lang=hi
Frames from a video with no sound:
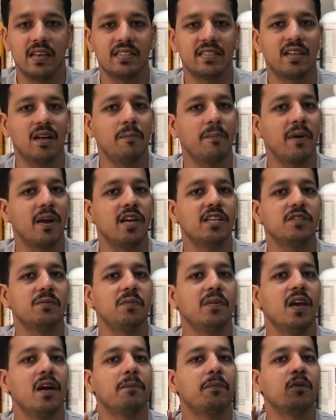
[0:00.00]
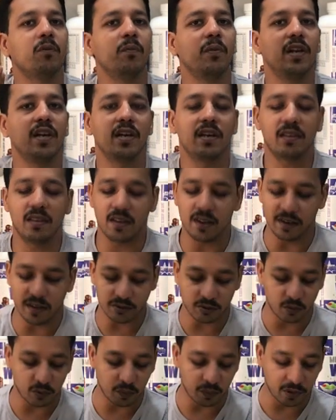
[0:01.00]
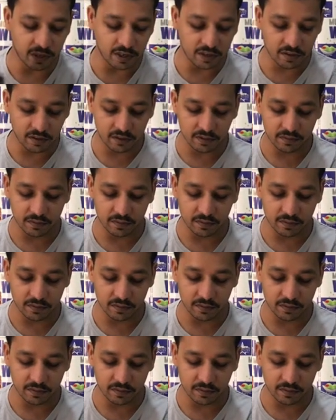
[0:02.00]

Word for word: इसका प्राइस भी आपको मिलेगा तेरह सौ रुपये